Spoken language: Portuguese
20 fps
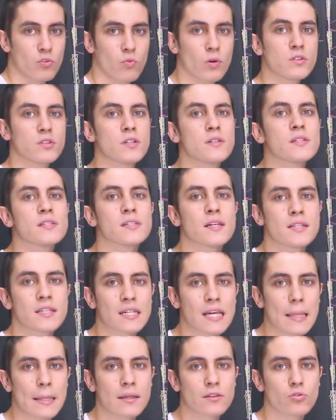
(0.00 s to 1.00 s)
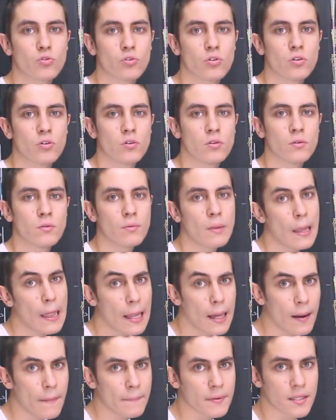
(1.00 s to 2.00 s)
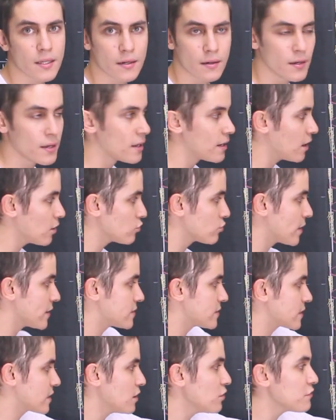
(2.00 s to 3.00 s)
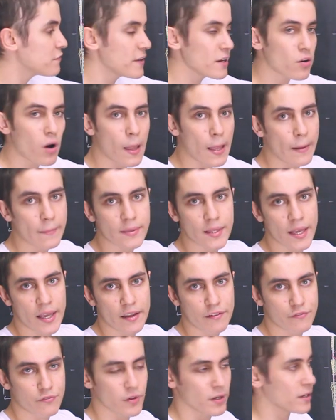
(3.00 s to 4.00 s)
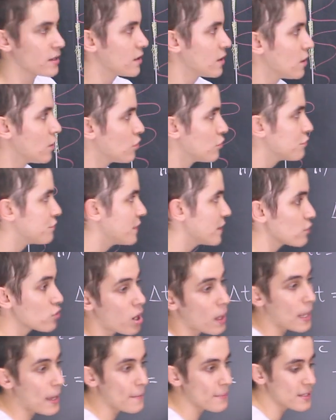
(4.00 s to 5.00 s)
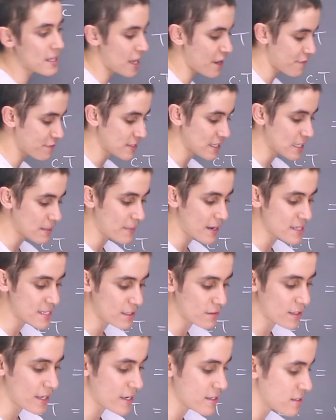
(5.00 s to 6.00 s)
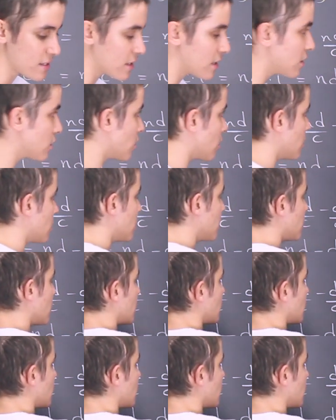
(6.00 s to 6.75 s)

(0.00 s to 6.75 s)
Quanto de distância que ela andou? Lambda. Eu é não, é? esse aqui é o V igual a lambda F. Ó. O V igual a lambda F nada mais é do que isso aqui, ó.